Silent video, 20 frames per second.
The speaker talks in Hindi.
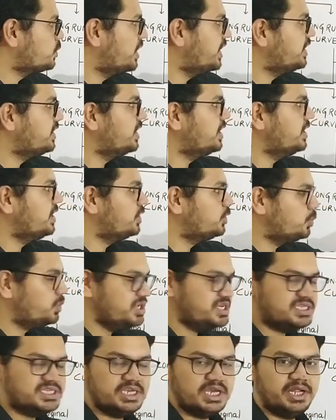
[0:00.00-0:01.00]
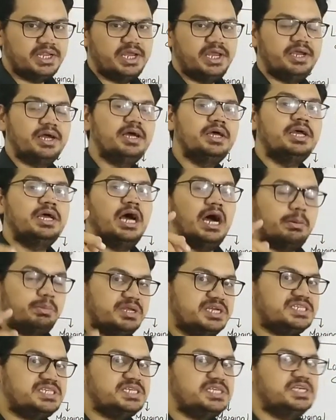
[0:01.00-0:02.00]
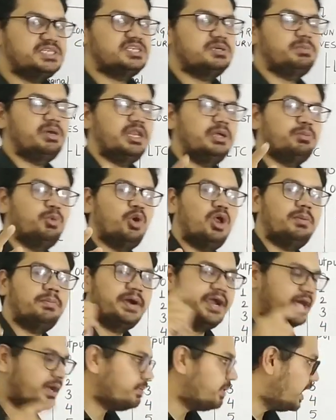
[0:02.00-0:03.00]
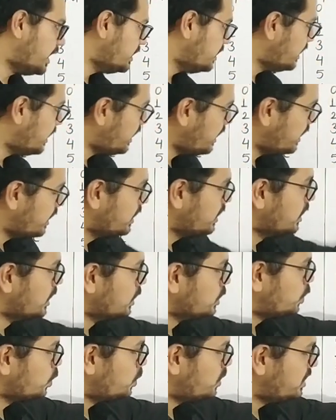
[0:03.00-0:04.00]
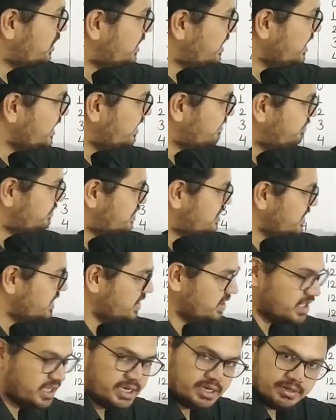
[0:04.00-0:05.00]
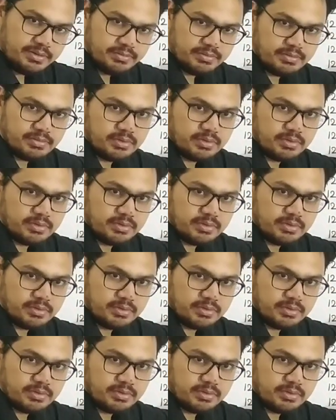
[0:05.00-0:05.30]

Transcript: को ऐड करेंगे तो टीसी आ जाएगा अब टीसी जैसे मैंने बोला बड़ा भाई है तो टी एफ सी इधर